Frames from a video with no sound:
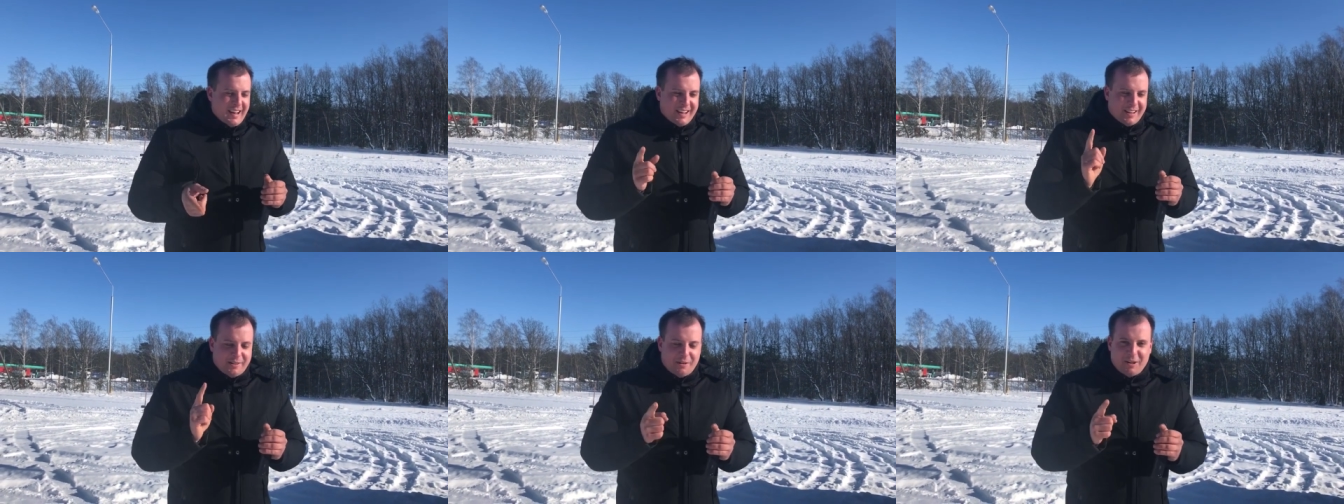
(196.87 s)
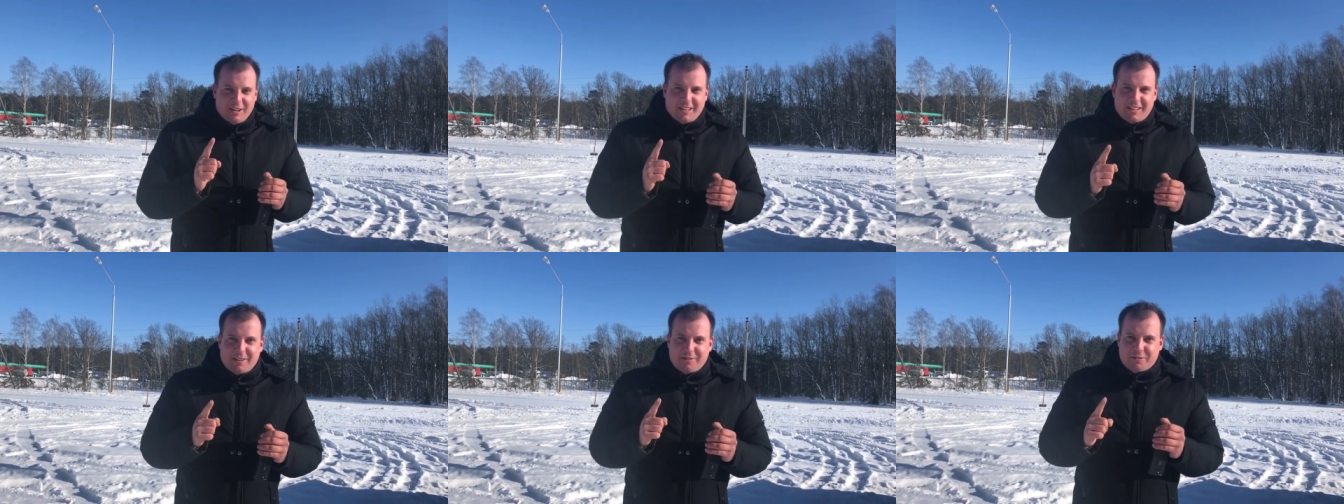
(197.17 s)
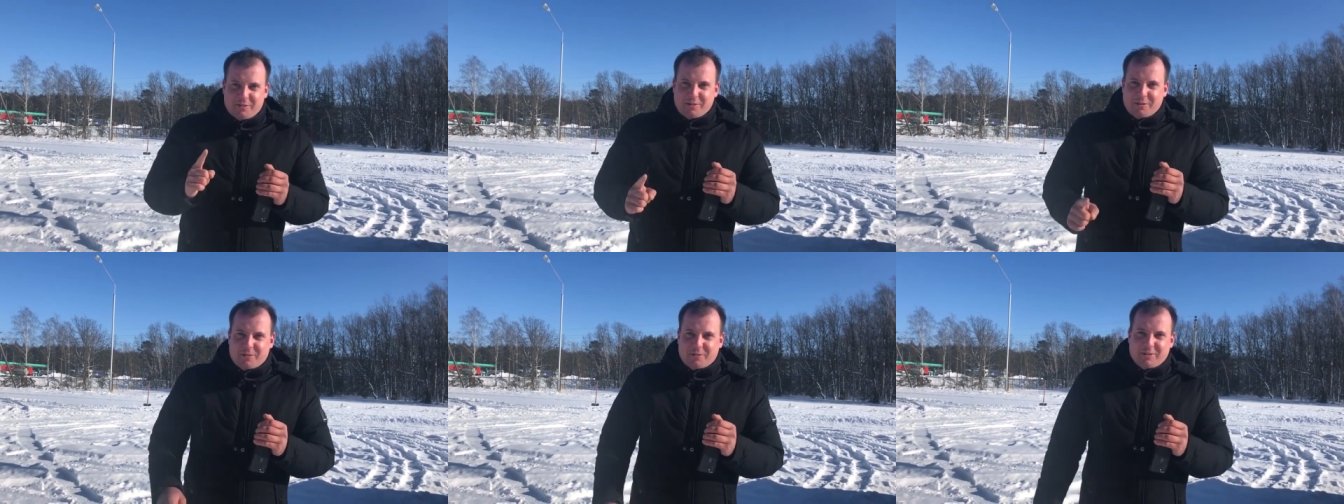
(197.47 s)
которая
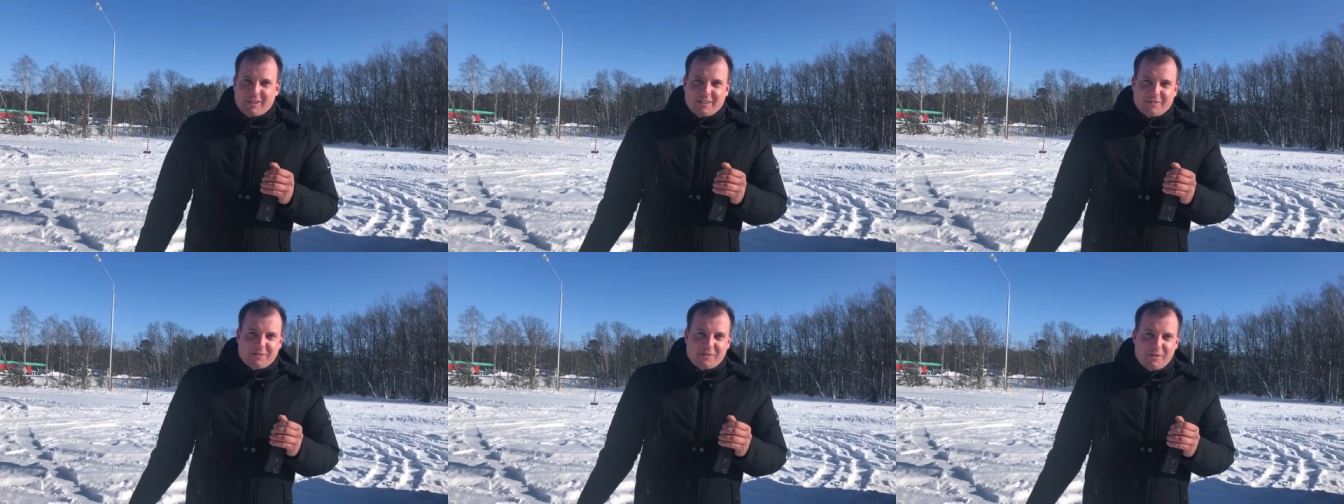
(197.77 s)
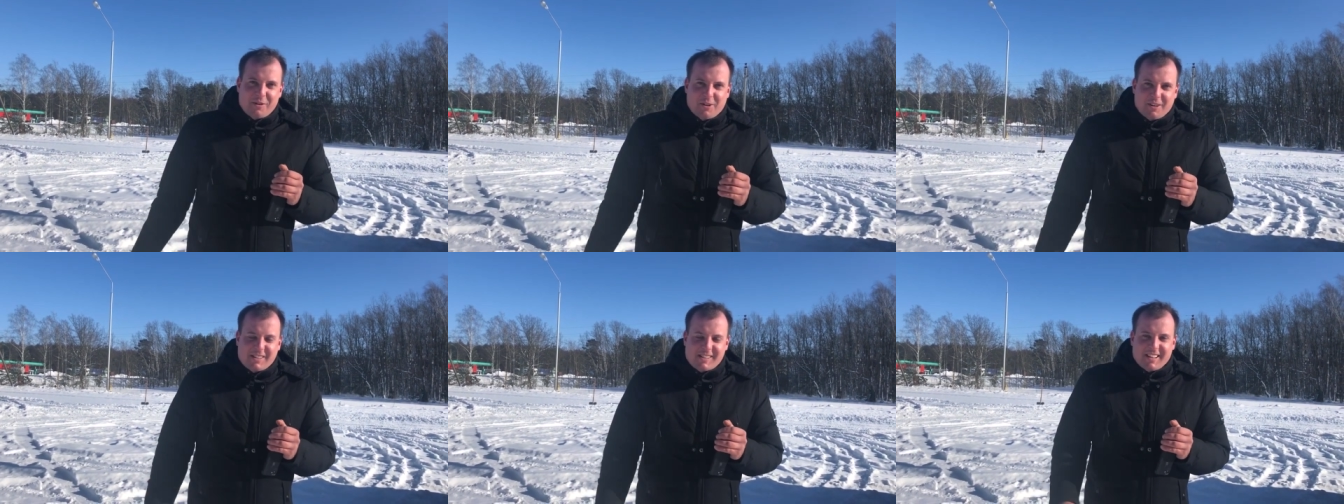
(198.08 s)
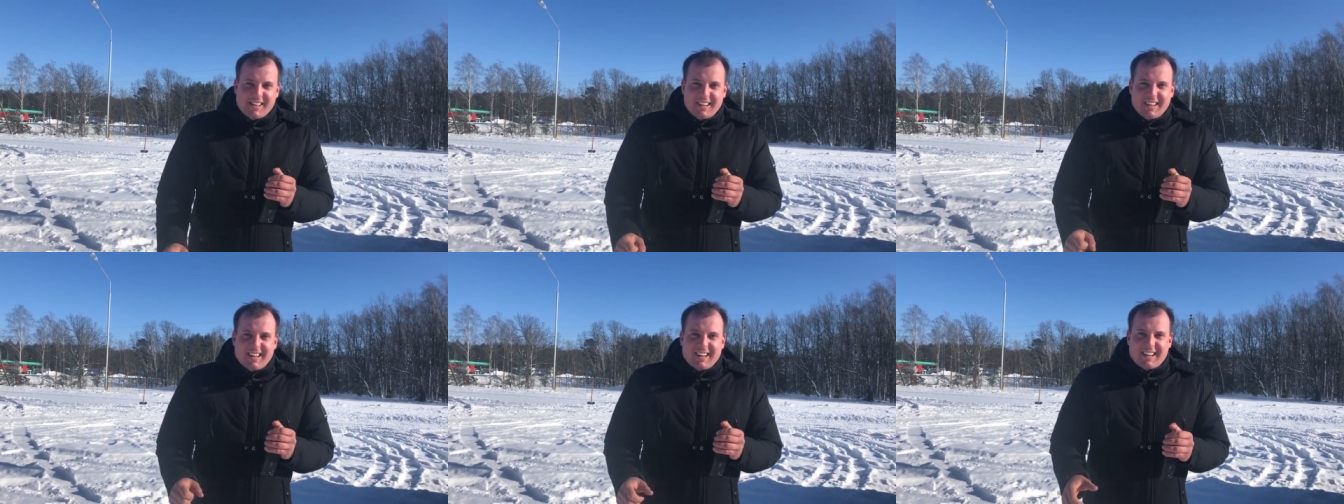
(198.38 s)
дрифтует у нас в
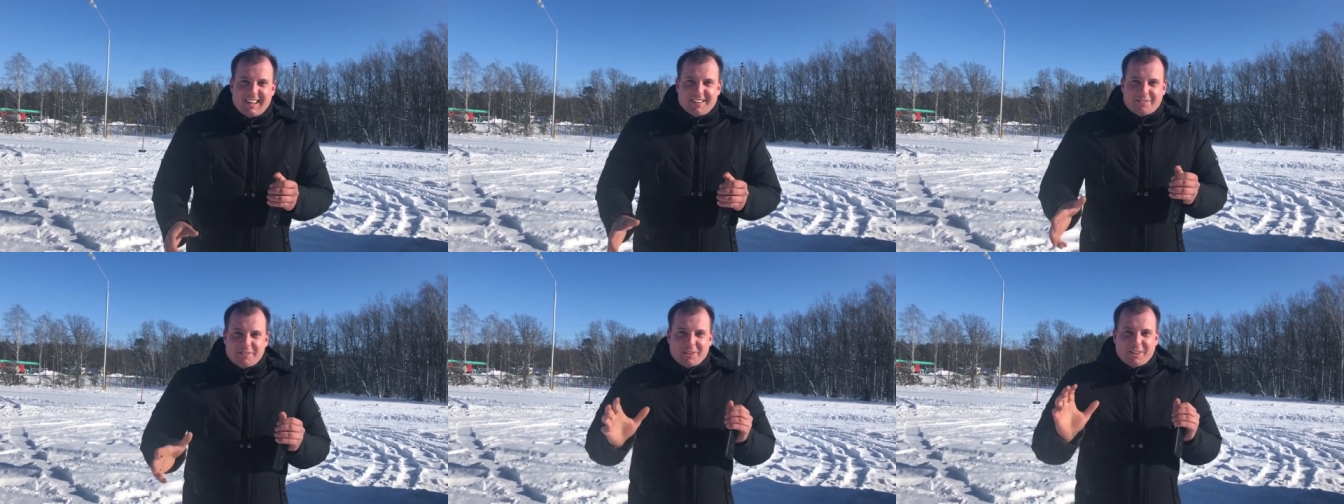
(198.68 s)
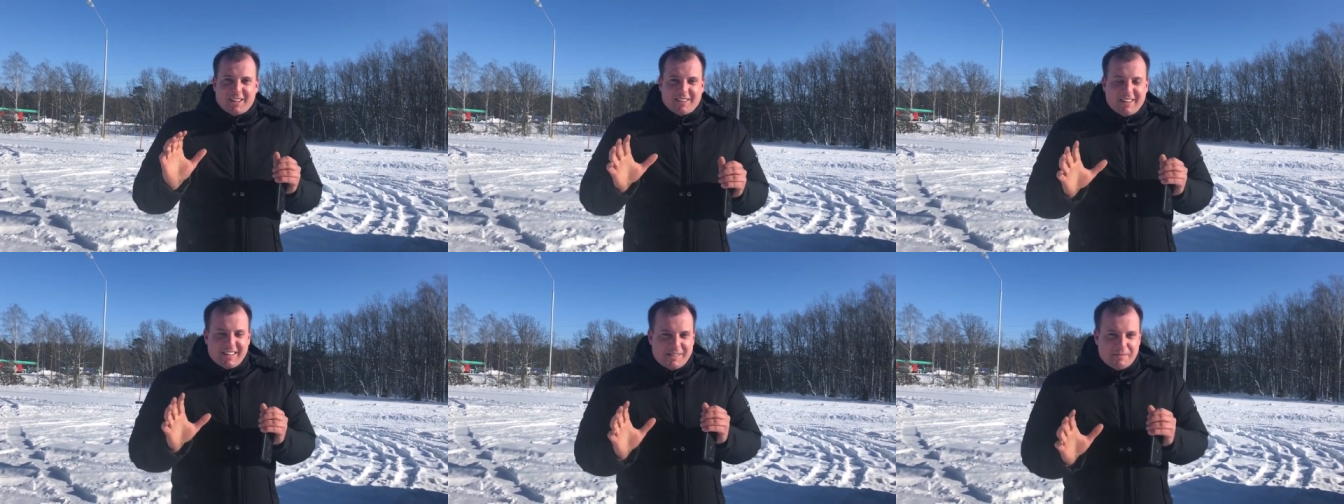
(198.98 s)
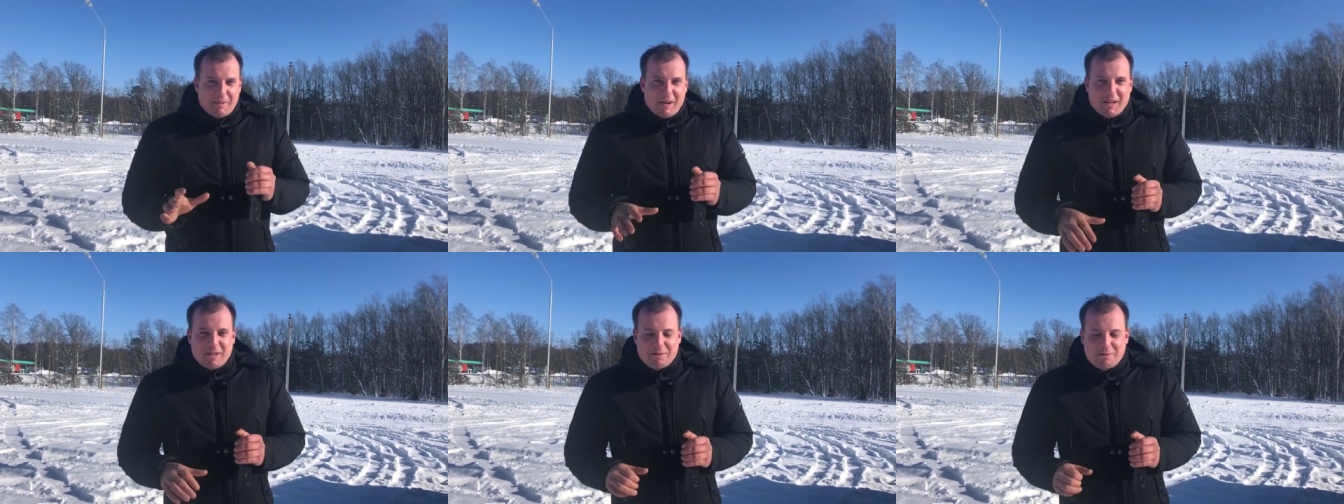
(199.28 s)
городе. Вот, давайте
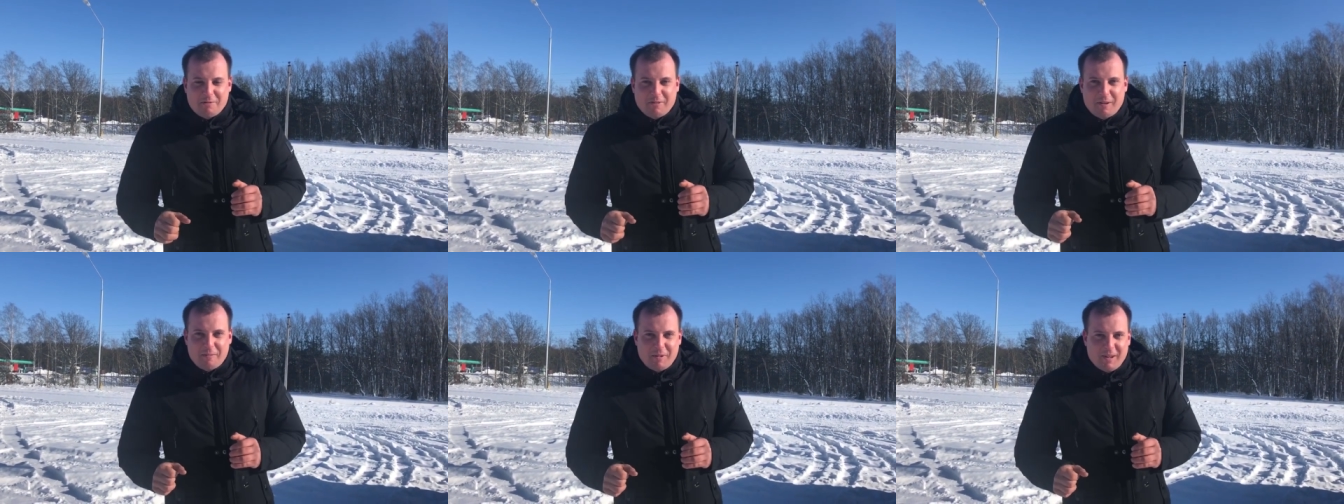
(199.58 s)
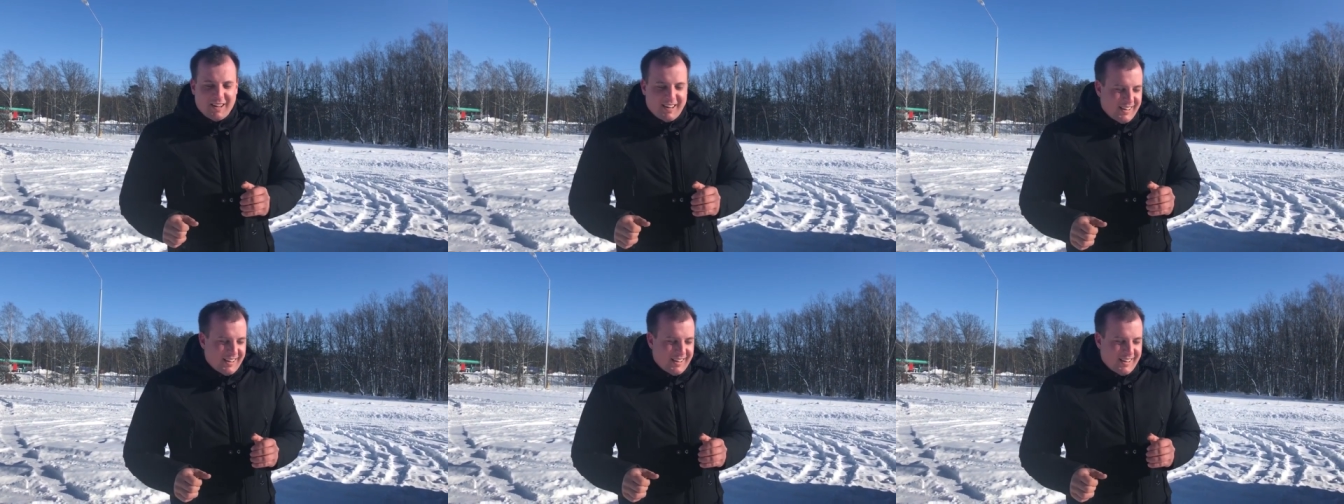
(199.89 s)
покажу вам их.